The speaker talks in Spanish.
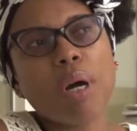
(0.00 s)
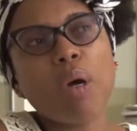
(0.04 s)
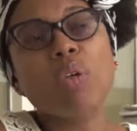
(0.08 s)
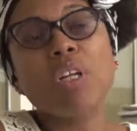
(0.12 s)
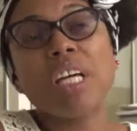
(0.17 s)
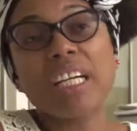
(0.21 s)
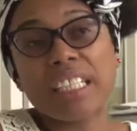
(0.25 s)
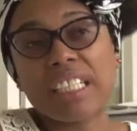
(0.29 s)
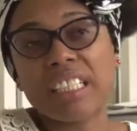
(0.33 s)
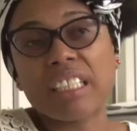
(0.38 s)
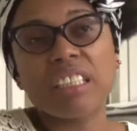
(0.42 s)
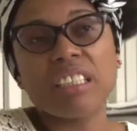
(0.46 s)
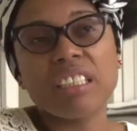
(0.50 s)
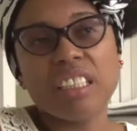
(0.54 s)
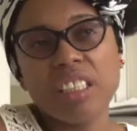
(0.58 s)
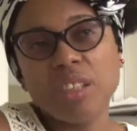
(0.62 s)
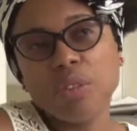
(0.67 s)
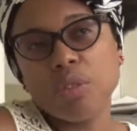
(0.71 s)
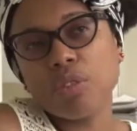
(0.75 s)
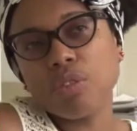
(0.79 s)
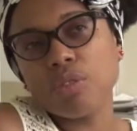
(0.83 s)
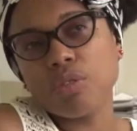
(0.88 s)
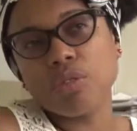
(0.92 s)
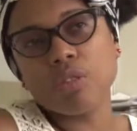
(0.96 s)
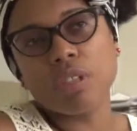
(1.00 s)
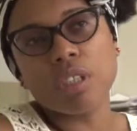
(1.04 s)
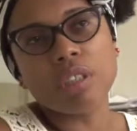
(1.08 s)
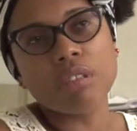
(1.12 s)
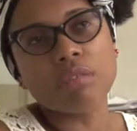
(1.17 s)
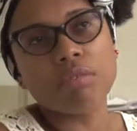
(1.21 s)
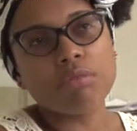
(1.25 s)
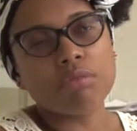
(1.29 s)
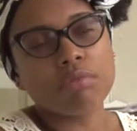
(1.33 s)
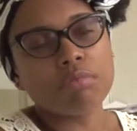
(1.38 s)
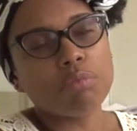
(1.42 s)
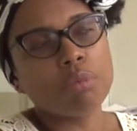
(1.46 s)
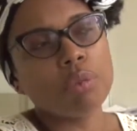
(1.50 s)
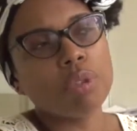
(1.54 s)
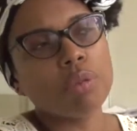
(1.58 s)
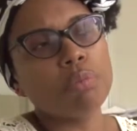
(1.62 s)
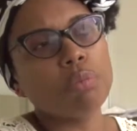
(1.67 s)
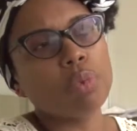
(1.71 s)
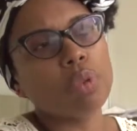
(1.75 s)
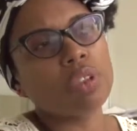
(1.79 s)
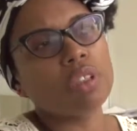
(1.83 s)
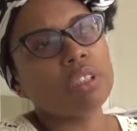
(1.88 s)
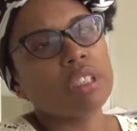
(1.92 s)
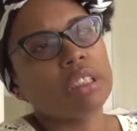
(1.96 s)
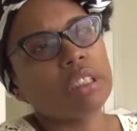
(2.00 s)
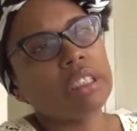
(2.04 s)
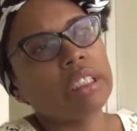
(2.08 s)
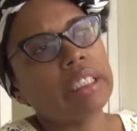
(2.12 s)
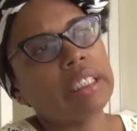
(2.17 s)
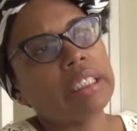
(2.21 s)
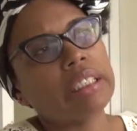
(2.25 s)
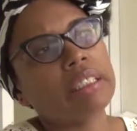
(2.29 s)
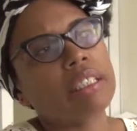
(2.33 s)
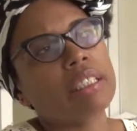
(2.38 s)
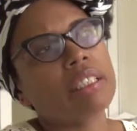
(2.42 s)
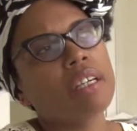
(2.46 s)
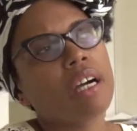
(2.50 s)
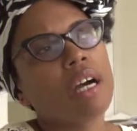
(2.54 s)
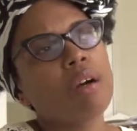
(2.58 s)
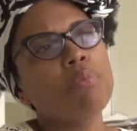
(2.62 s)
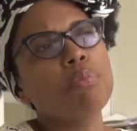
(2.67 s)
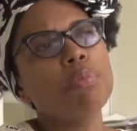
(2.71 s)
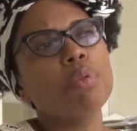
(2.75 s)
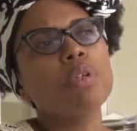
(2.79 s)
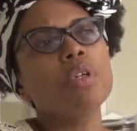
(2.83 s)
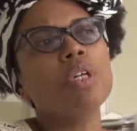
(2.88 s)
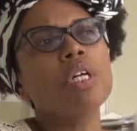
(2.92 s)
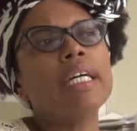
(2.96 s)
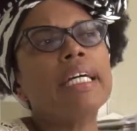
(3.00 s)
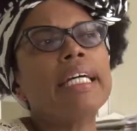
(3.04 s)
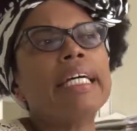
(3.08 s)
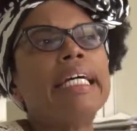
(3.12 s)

Paula Carlino, es una muy importante en este campo